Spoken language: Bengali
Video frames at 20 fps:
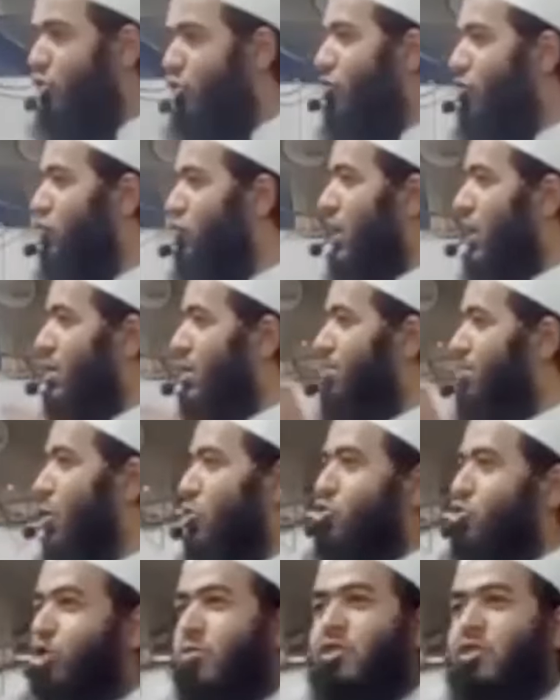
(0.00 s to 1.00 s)
সন্তান
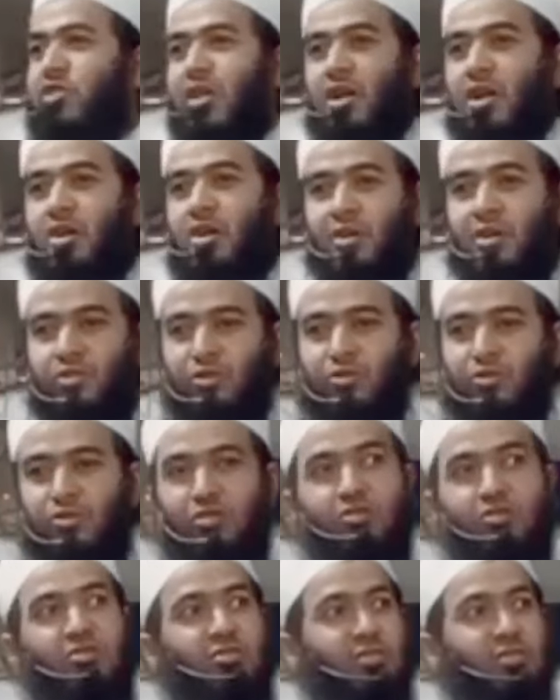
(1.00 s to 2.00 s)
বংশ বিস্তার হওয়ার জন্য
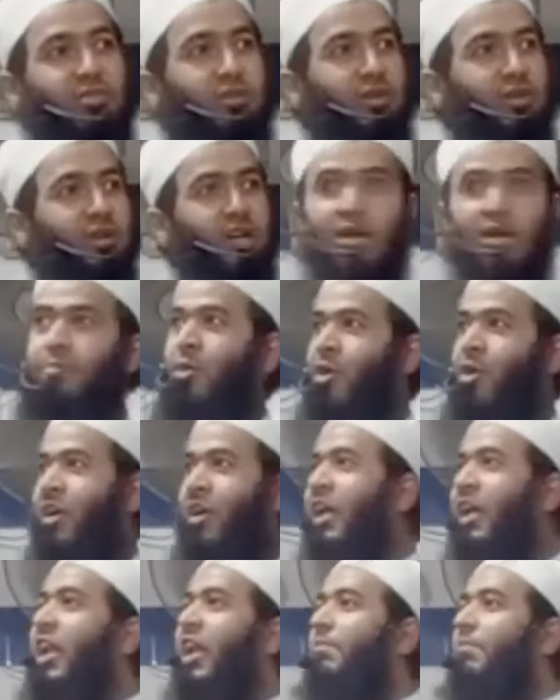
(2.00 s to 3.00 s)
মরে
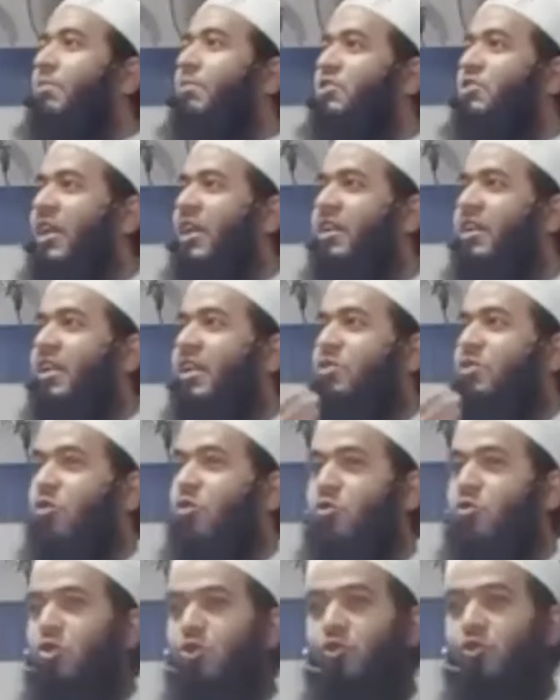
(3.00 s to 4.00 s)
গেলে লাগবে জান্নাত কোনো
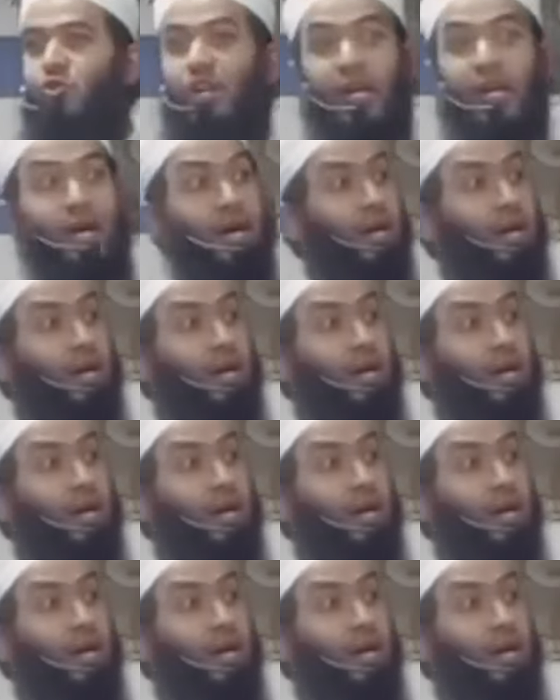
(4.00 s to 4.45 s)
কষ্ট ছাড়া